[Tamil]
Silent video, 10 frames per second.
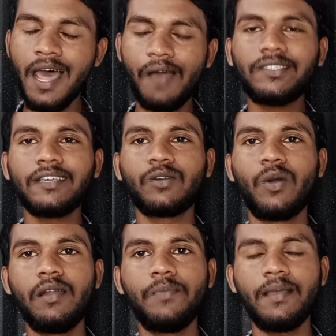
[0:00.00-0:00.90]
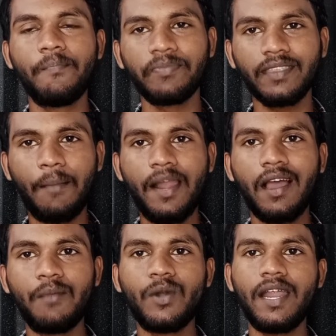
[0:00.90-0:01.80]
விச் இஸ் கோயிங் டு பி
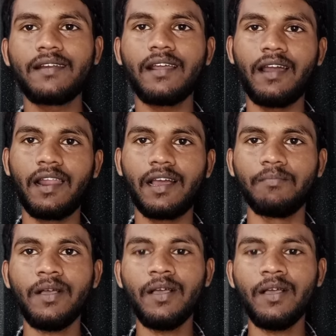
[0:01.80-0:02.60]
தமிழக முன்னேற்ற கழகம்